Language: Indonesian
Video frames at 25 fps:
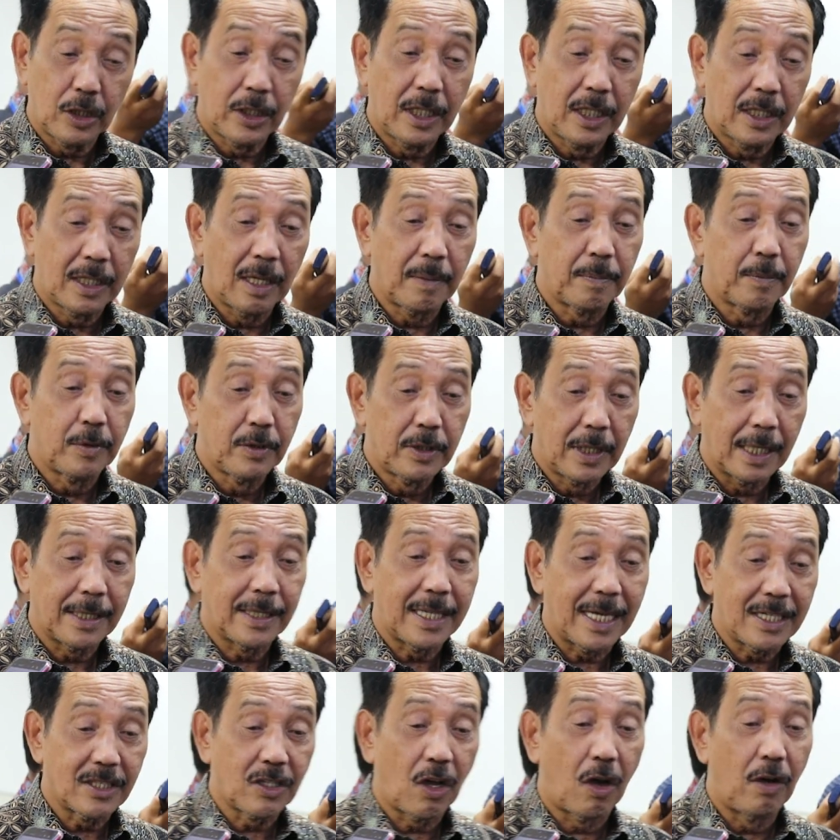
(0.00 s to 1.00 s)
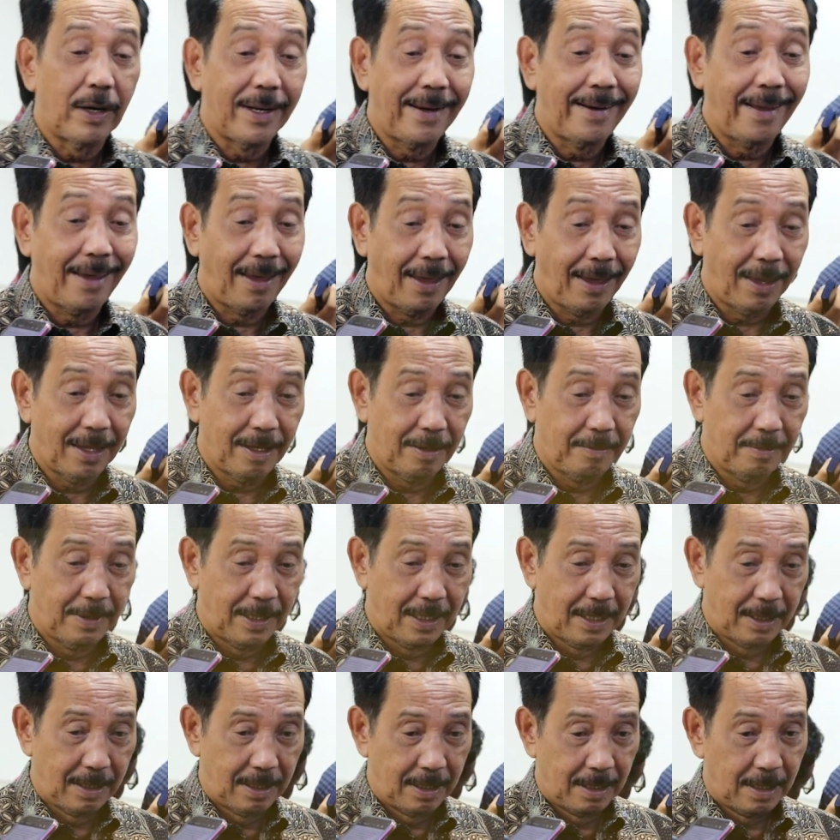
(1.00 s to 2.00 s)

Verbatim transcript: kita punya tax holiday, ya kan?